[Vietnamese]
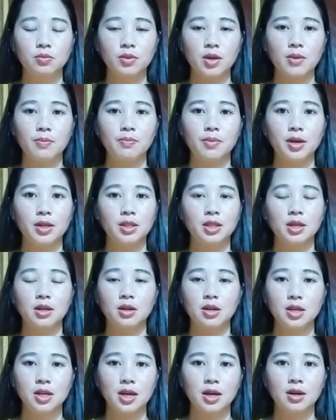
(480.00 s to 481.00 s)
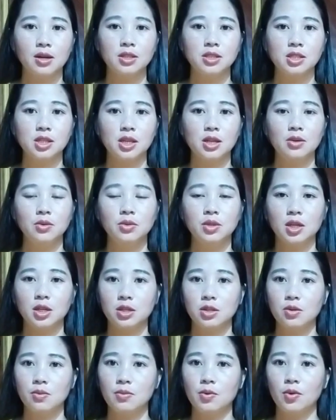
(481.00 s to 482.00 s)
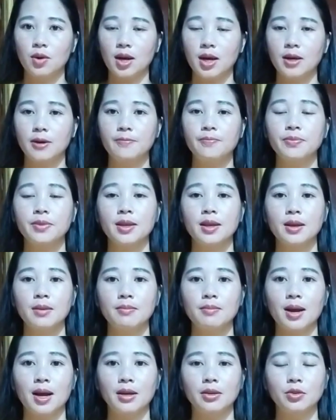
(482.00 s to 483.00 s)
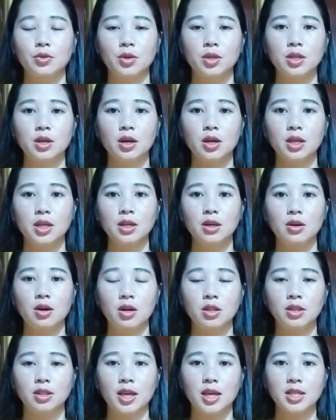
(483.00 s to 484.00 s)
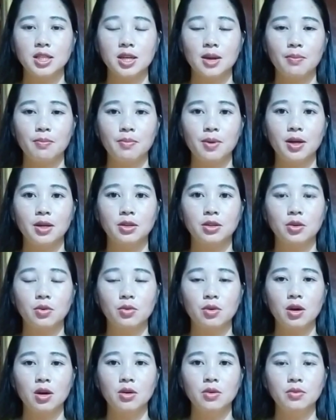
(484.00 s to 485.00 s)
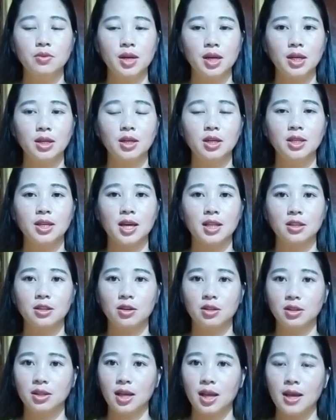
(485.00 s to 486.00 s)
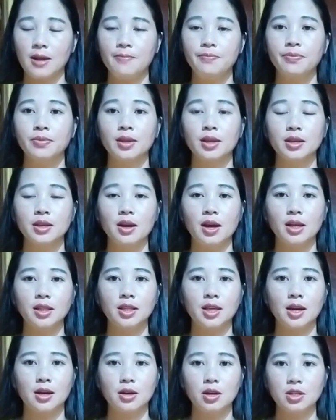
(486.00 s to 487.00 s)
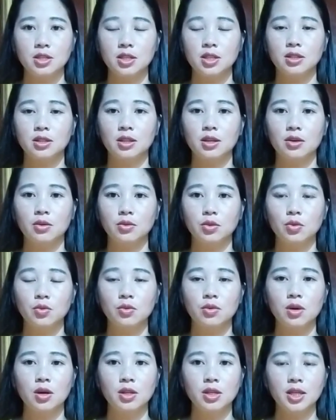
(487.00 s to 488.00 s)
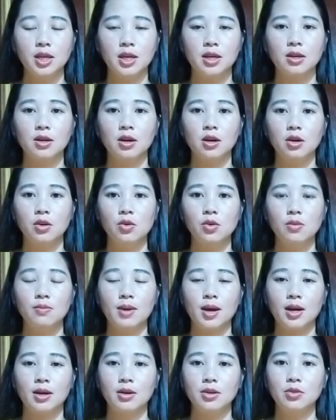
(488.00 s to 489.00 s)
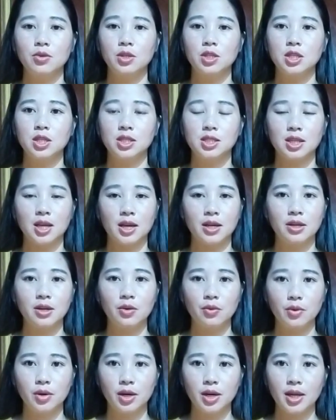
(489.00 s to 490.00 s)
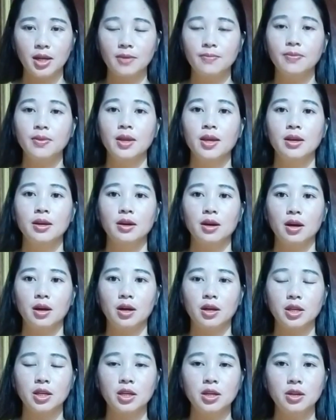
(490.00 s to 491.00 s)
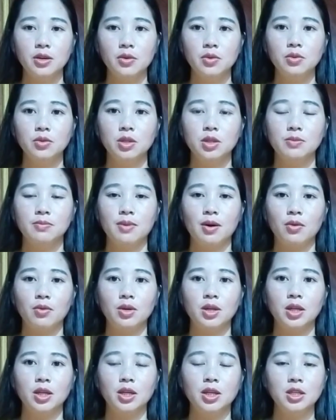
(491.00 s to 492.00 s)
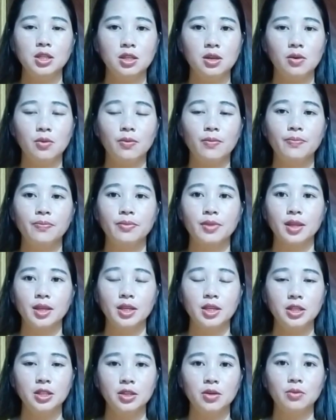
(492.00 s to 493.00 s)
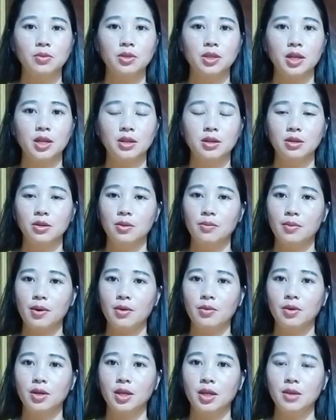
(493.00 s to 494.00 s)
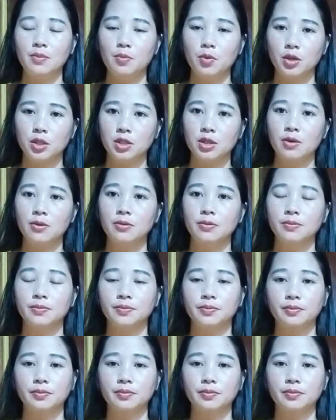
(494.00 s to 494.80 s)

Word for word: tờ bằng tờ con địa có gì lúc tờ trong mù lợ mà dù do ý còn để chấp lợ tờ có lúc nanh lợi giá toàn tê do hai tìa có chỉ tàu tù có nhẹ có lúc mà có dù chỉ sản thợ ôn ở ít nô nướng bảo lì ít chồng ít chồng chỉ nửa giống bảo lì ít bỏ chồng